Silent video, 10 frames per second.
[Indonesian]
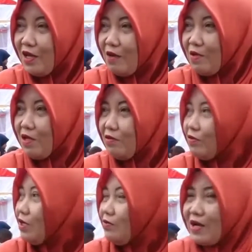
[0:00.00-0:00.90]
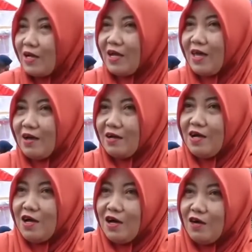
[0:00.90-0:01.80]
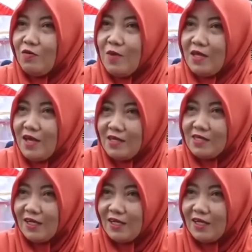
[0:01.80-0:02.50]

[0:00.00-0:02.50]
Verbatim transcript: Jadi kami ikut ke warga yang rumahnya